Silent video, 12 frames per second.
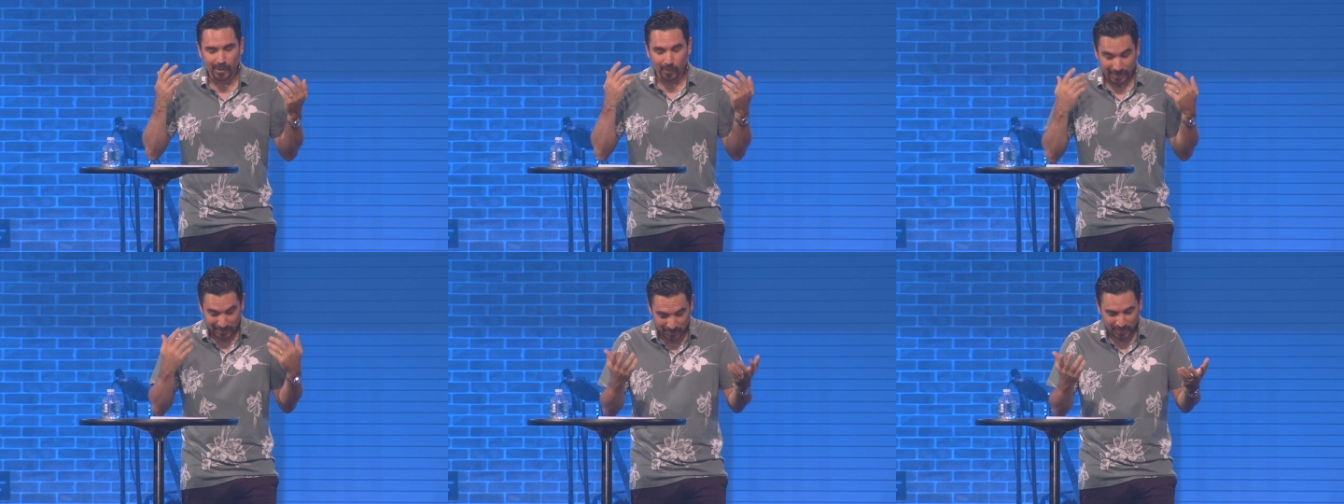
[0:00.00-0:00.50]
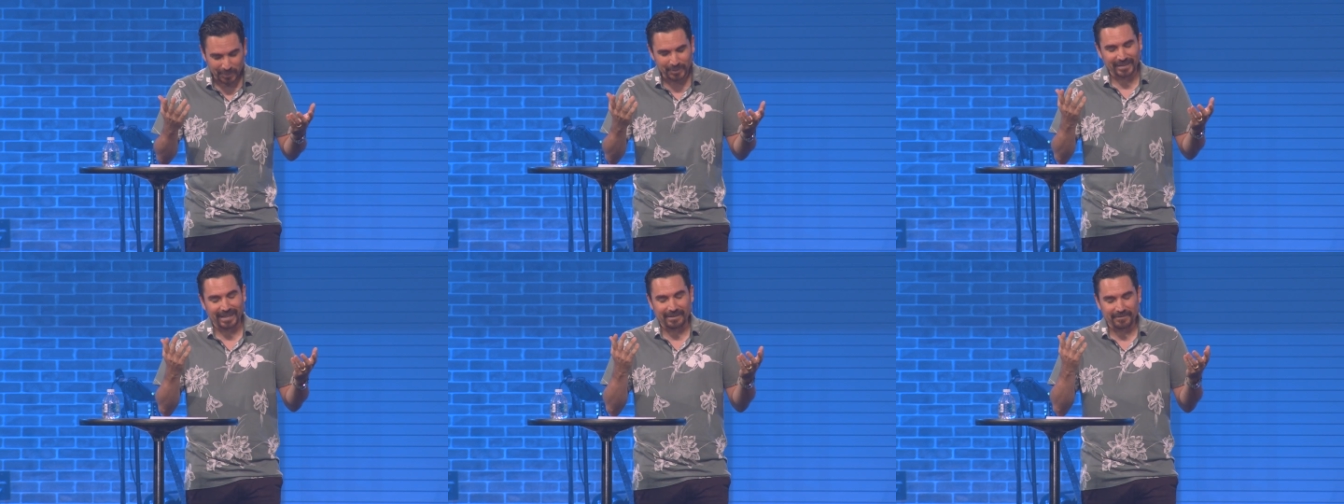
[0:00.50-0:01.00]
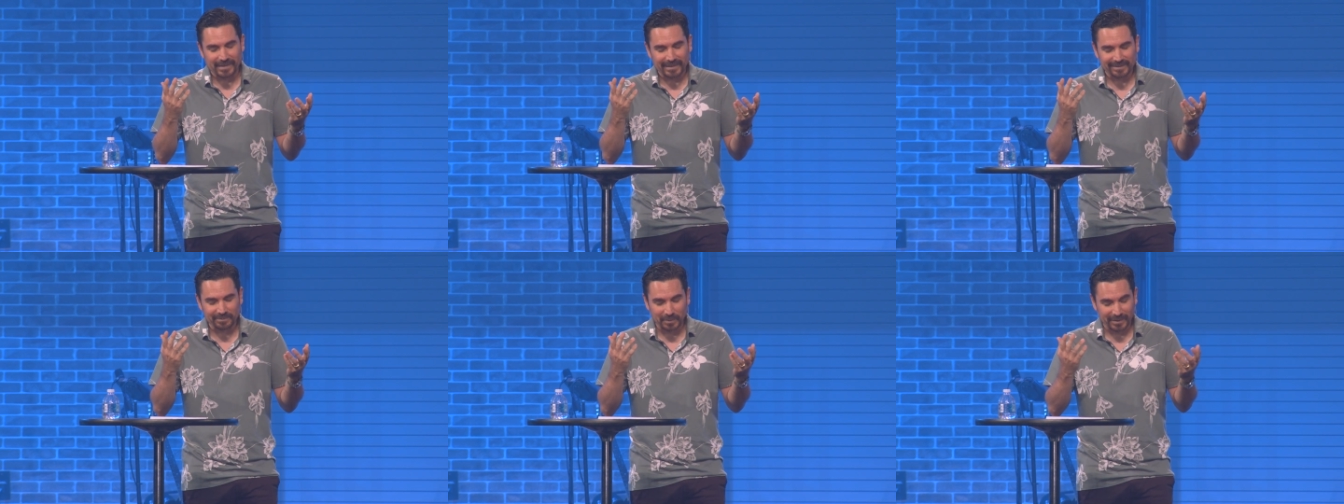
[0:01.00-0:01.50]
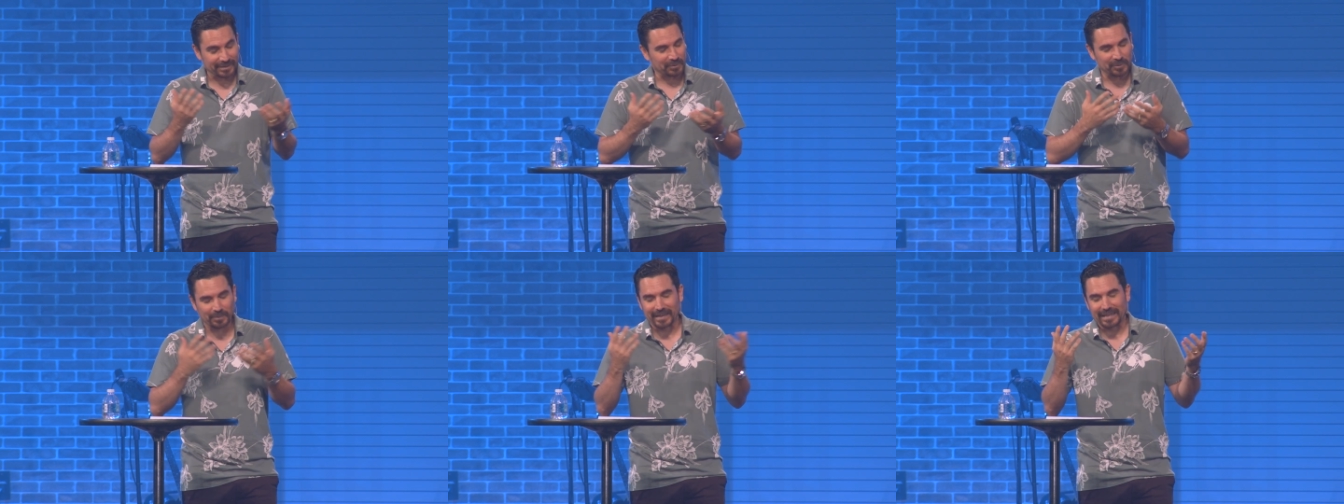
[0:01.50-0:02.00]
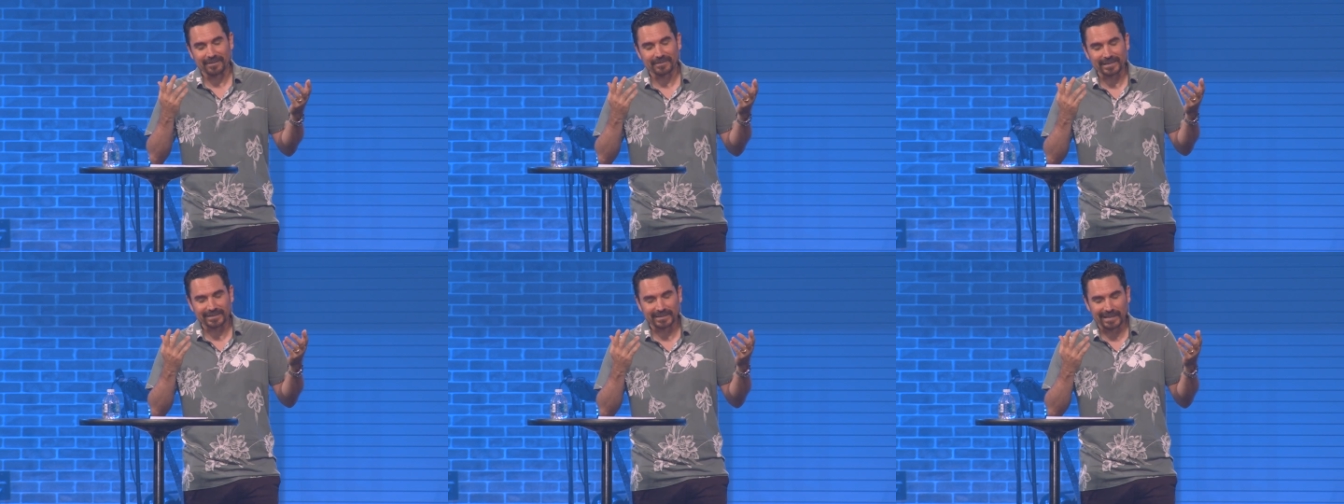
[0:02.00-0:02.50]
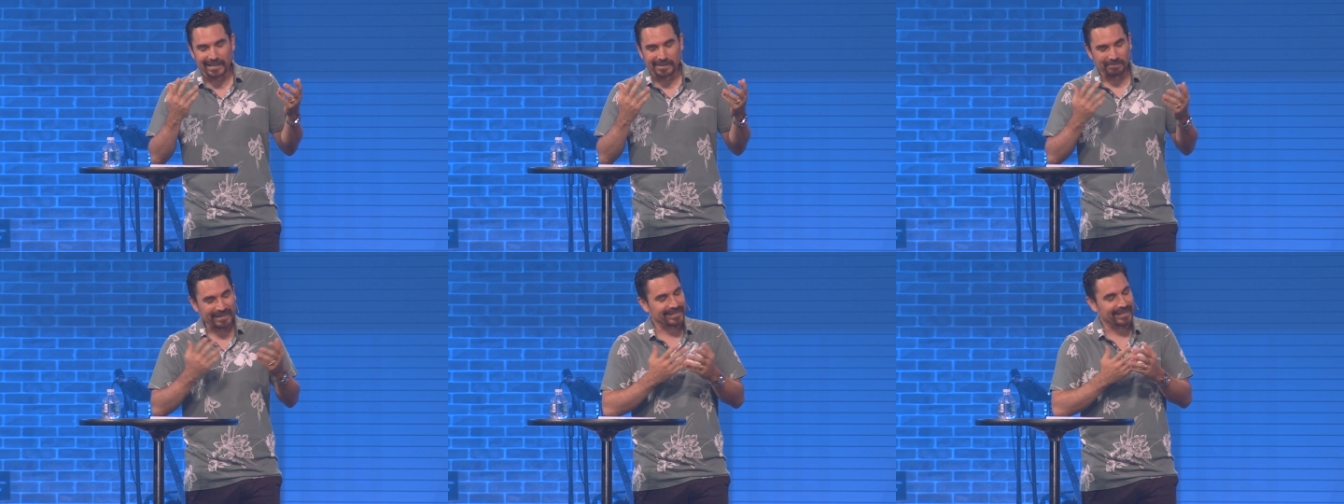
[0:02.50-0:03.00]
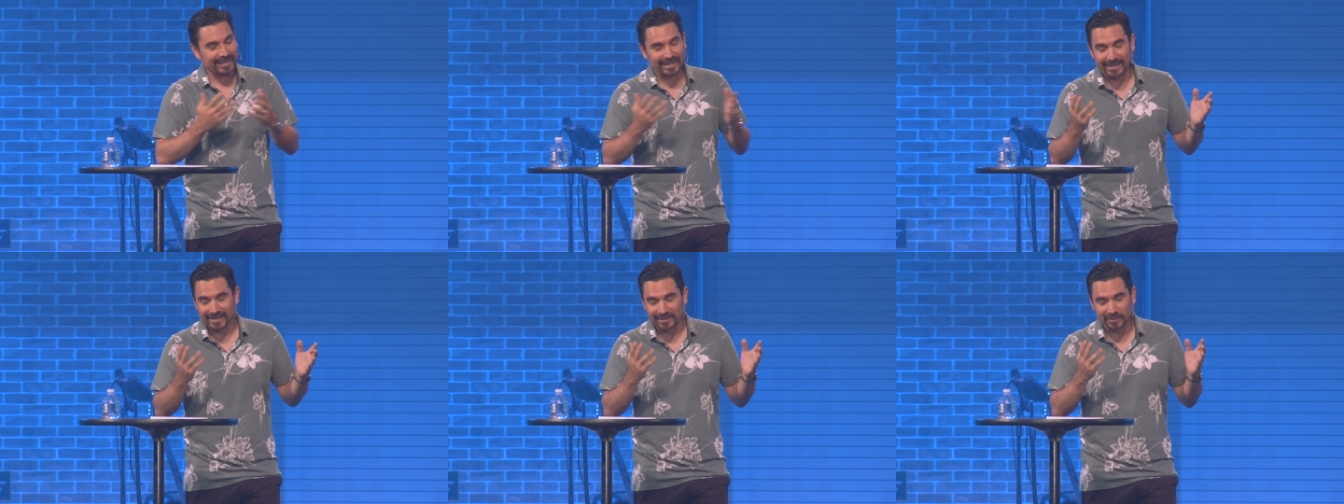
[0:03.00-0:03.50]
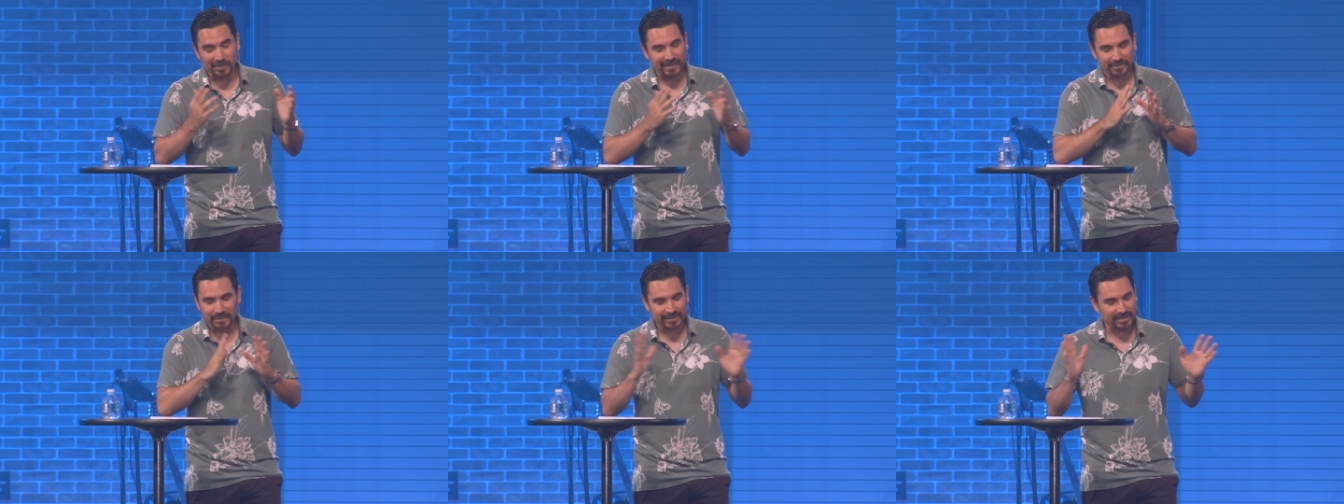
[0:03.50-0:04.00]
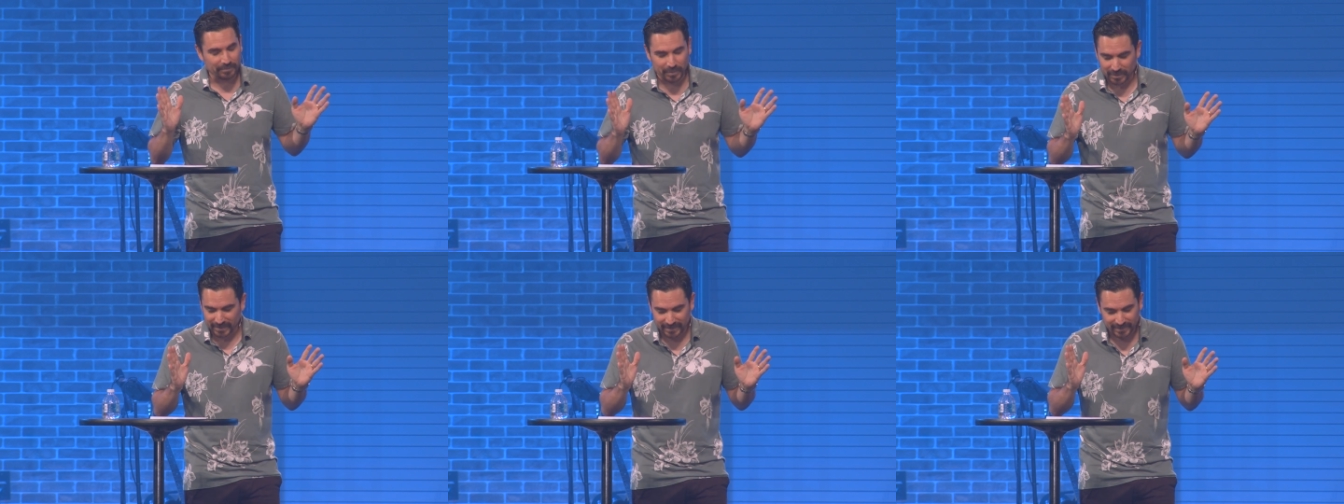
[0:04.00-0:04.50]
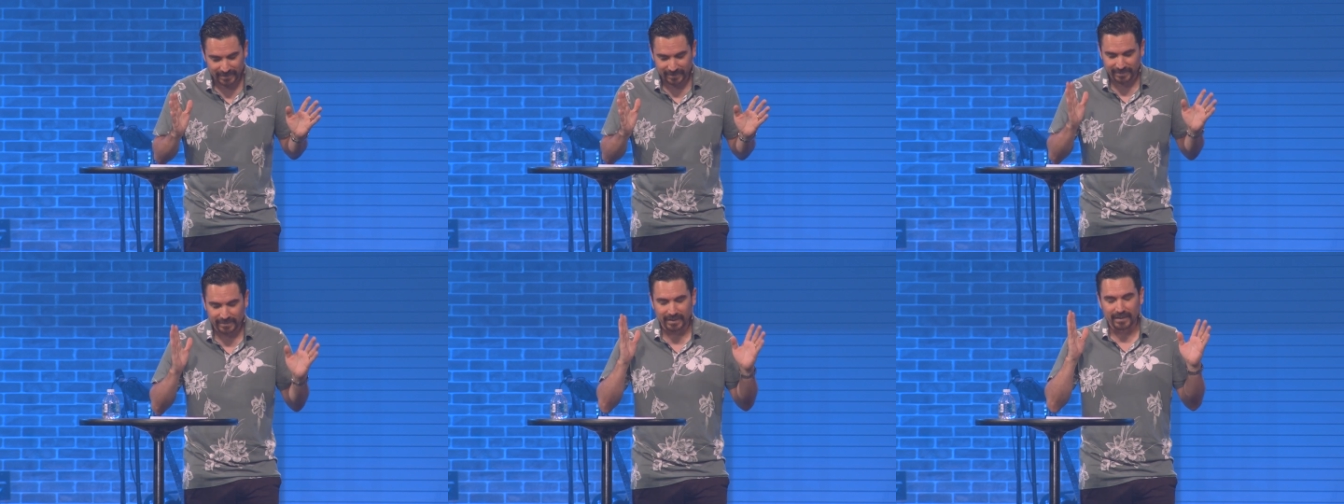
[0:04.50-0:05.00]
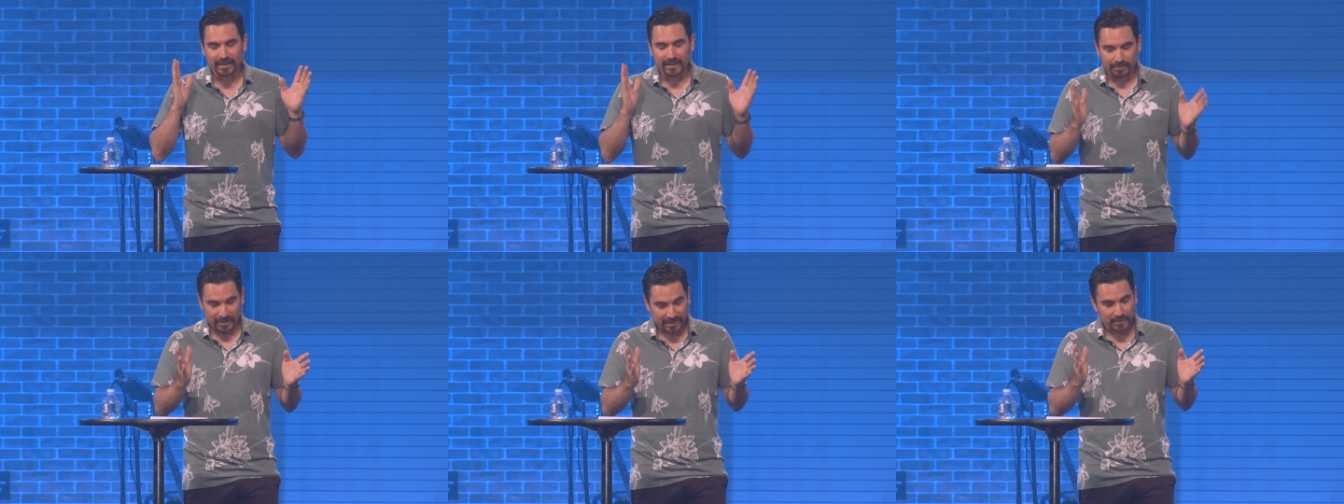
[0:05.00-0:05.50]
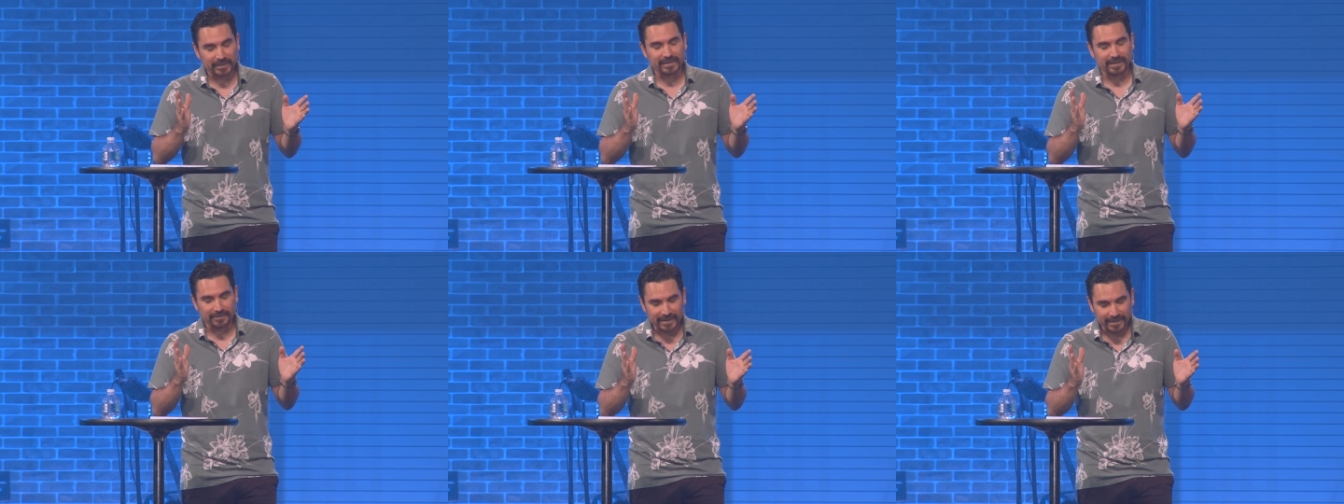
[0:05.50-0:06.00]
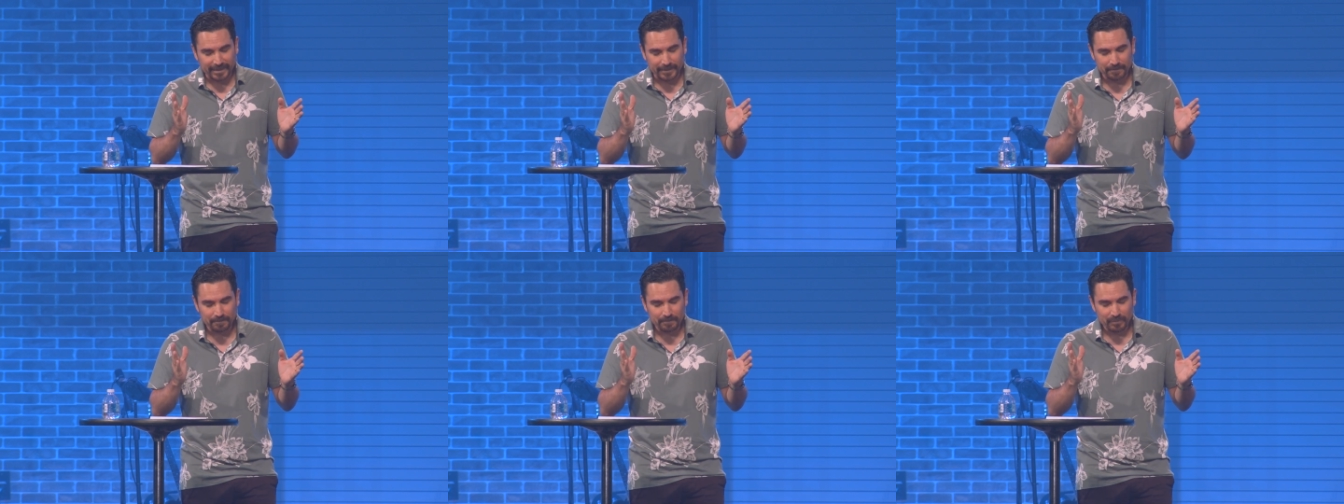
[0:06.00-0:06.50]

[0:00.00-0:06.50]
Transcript: cuando tú nos hablas, porque tus palabras más que nadie son las más importantes para nuestra vida.